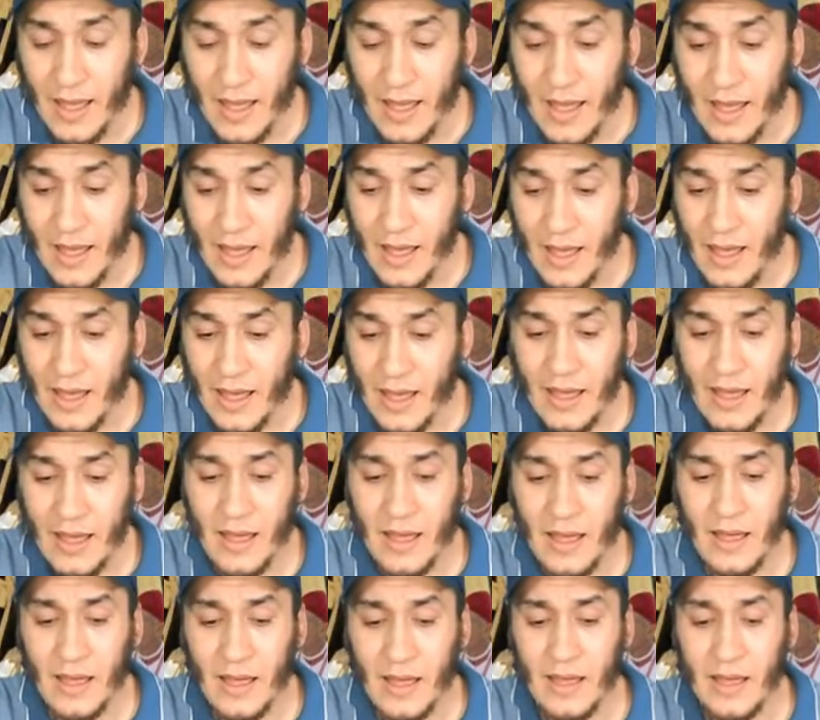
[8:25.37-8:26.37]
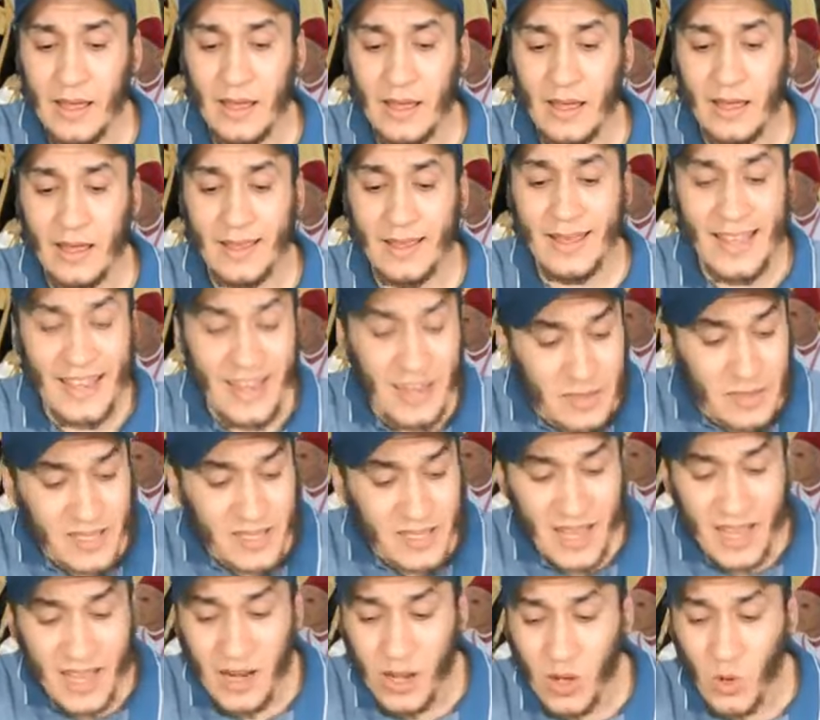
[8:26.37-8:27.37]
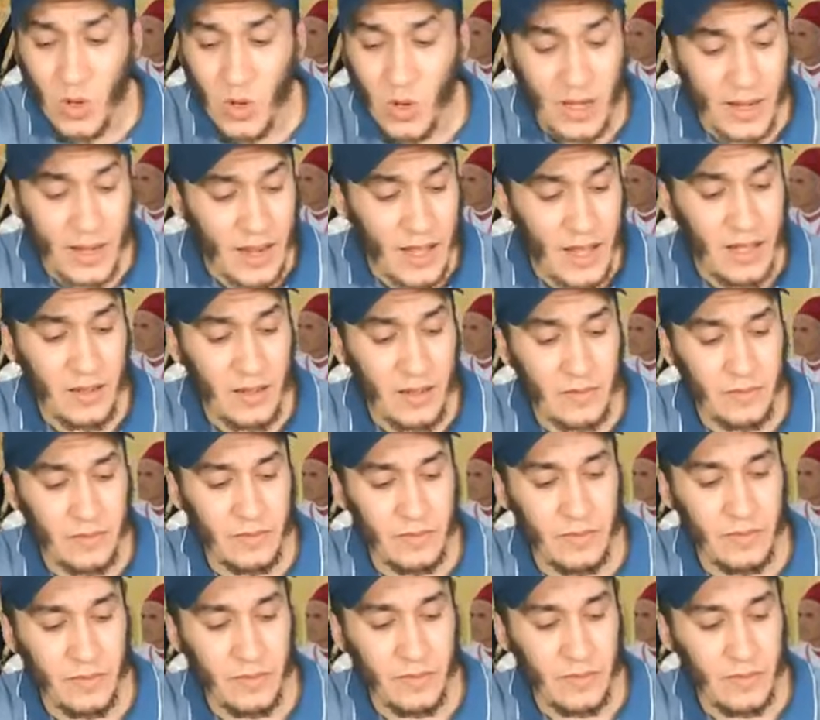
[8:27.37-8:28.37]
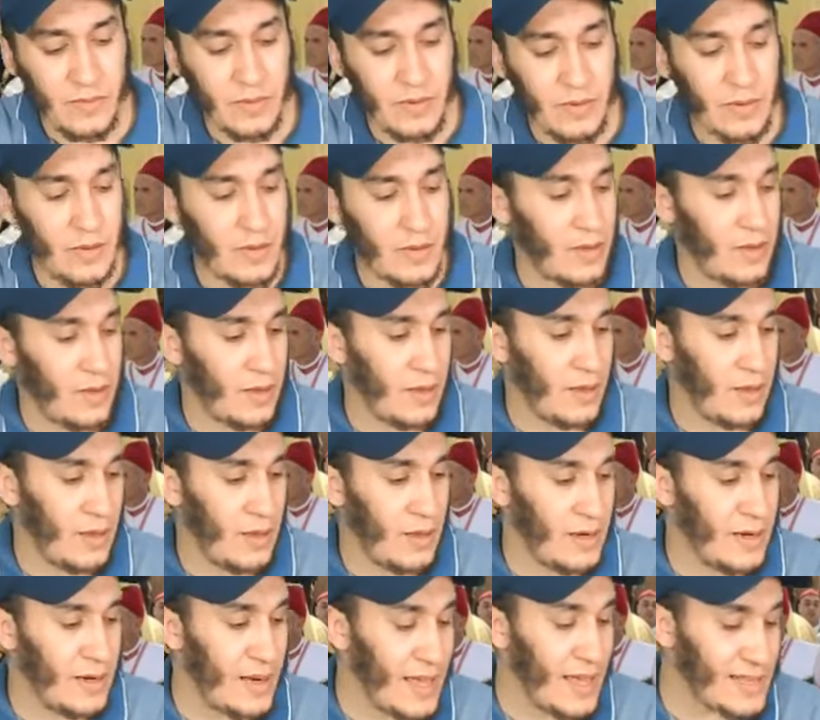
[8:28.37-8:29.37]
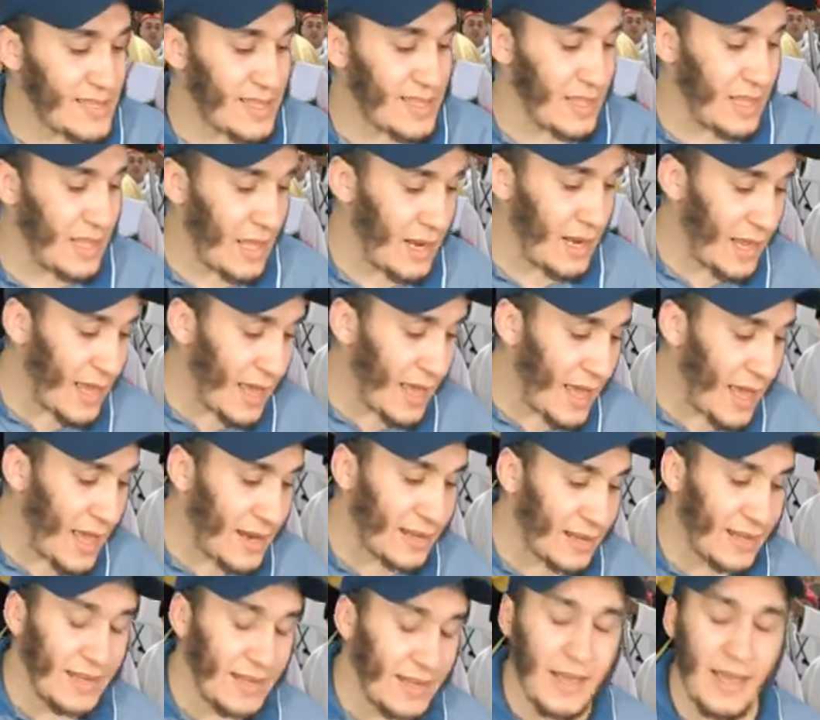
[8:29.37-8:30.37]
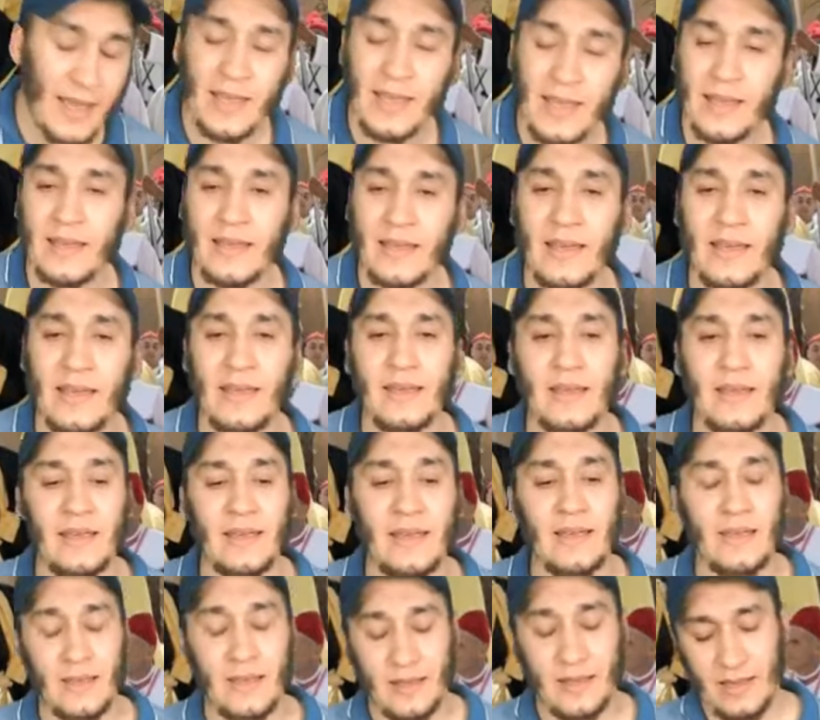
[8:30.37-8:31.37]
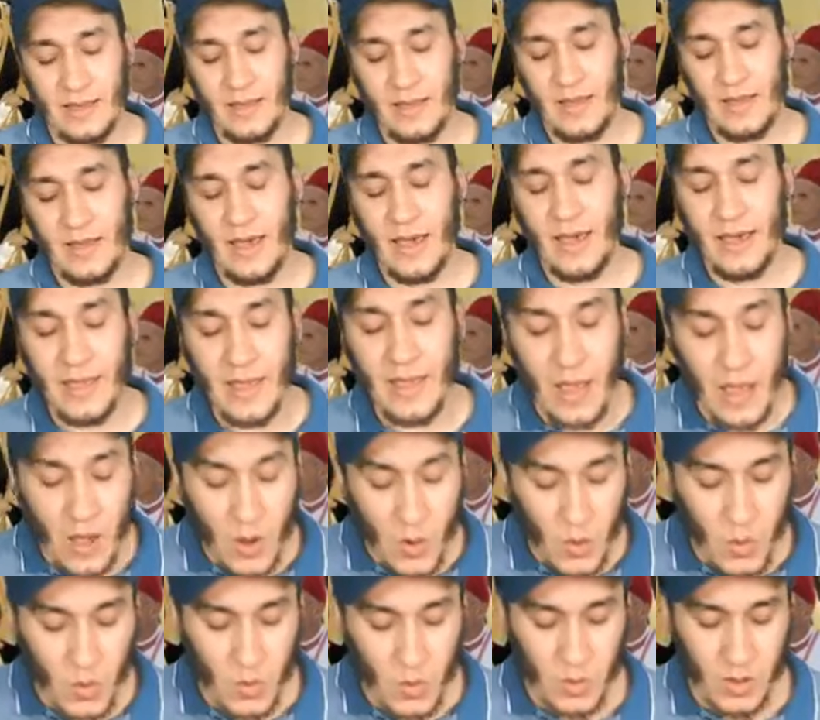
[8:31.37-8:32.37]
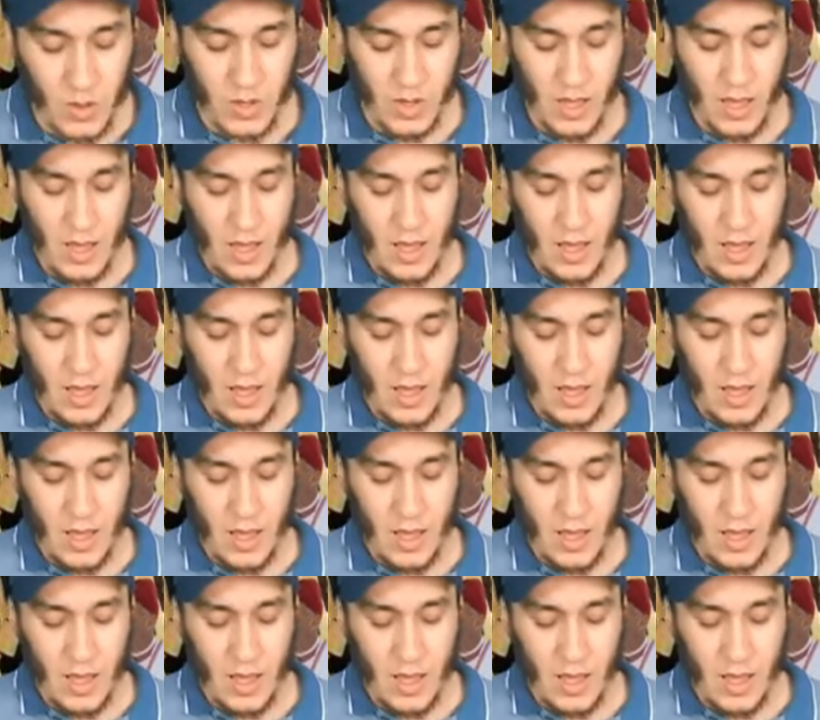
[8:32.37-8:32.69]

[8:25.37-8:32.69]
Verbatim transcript: آه كاينه مسألة أخرى الناس الان كي حي كي كي كي حياو